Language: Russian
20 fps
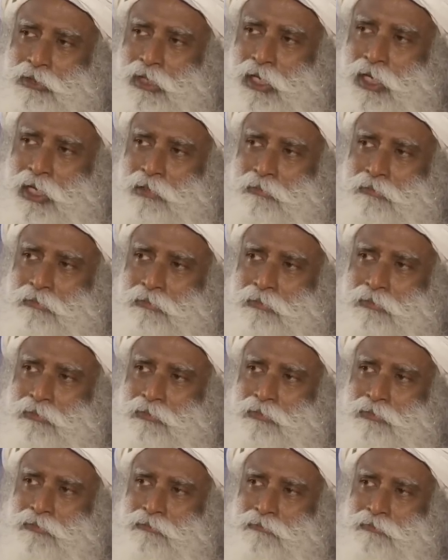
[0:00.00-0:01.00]
время
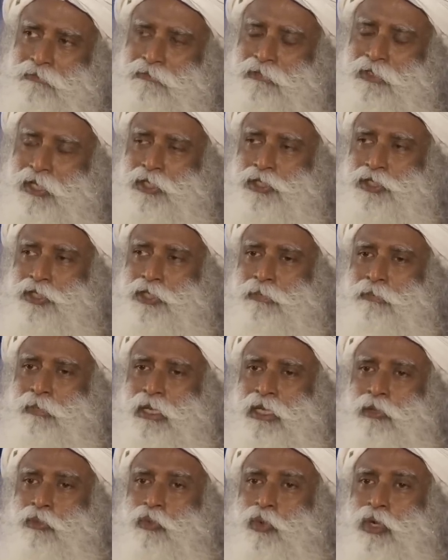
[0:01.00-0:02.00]
в
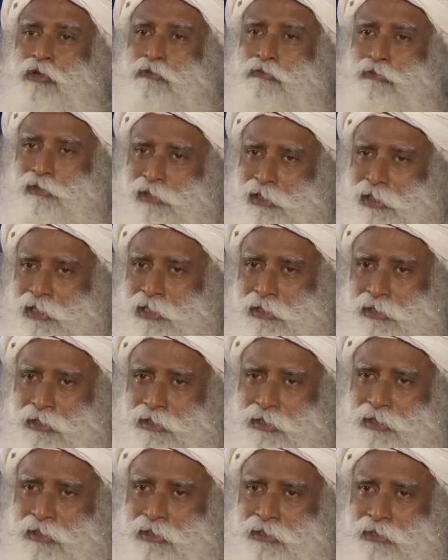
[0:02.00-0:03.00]
этой стране мы
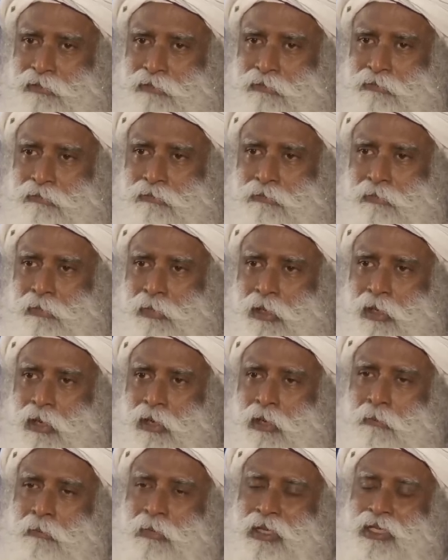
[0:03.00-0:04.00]
взращивали
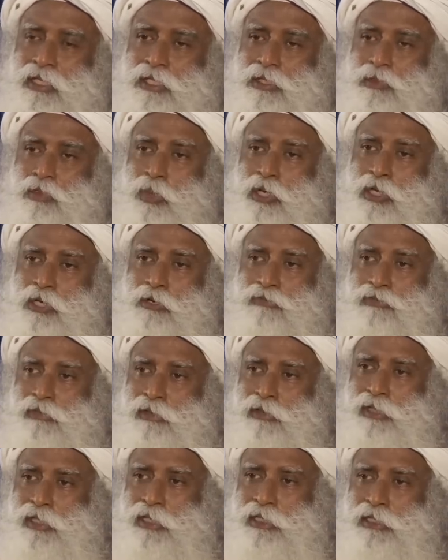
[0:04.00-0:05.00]
множество прекрасных
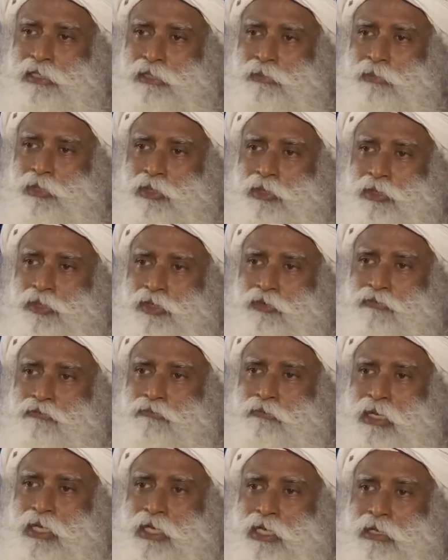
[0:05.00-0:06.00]
вещей, но
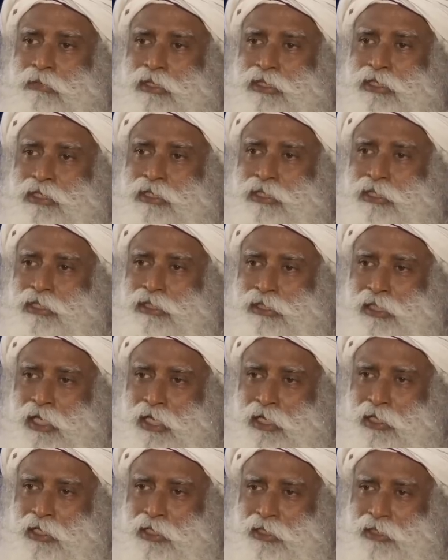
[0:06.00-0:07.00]
из-за
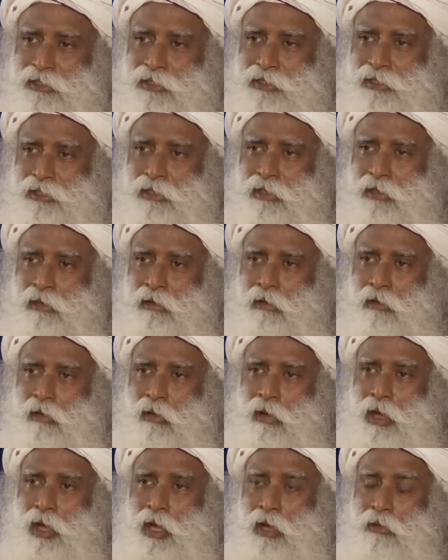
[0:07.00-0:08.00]
недопонимания
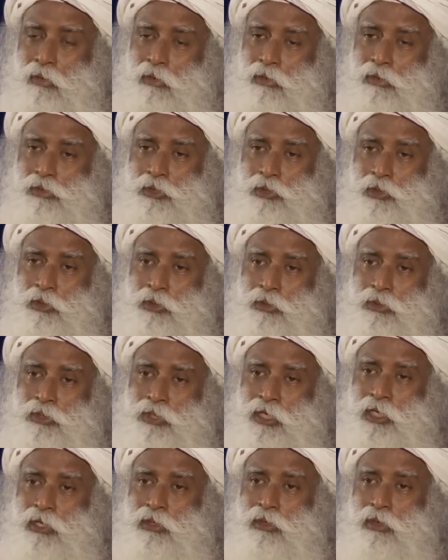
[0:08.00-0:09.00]
эти
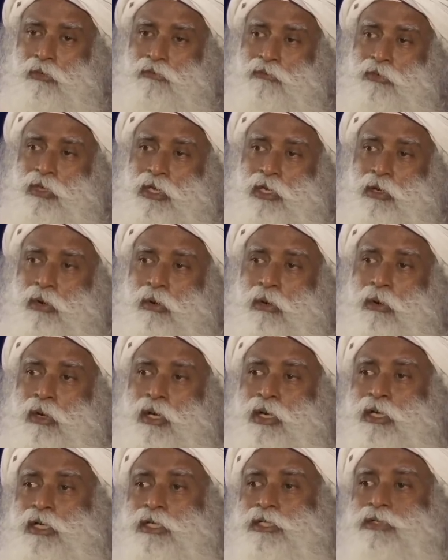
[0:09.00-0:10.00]
чудесные вещи
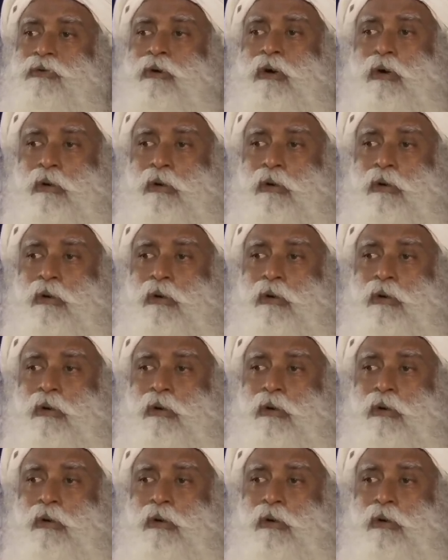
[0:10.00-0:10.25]
приняли